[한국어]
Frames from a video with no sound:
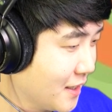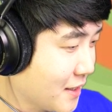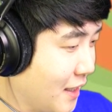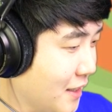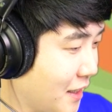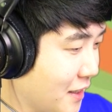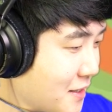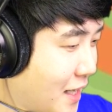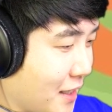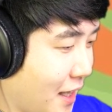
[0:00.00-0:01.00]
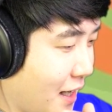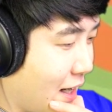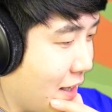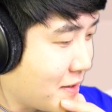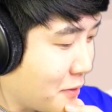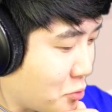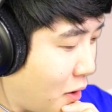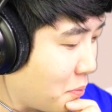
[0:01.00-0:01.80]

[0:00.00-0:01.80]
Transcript: 자 일단은 상태가 썩 좋아